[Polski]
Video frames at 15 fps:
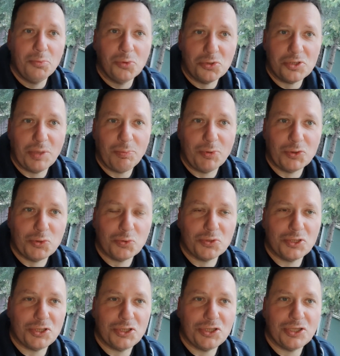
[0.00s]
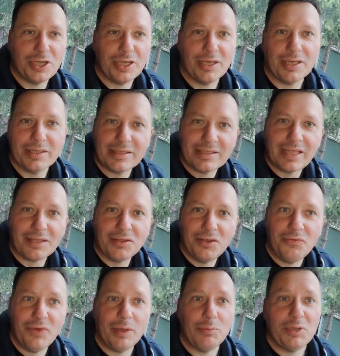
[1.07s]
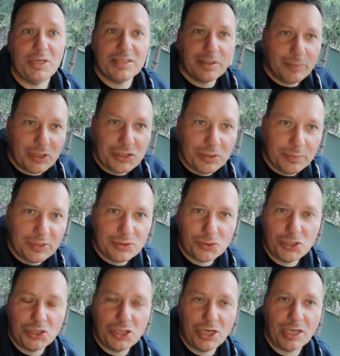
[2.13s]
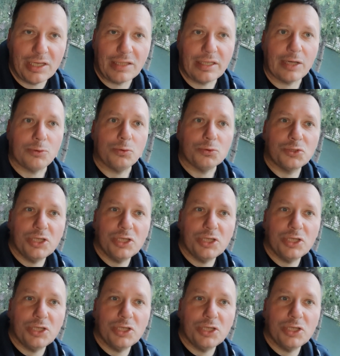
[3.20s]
muszę posłużyć się statywem i zobaczymy, co się dzieje na dachu.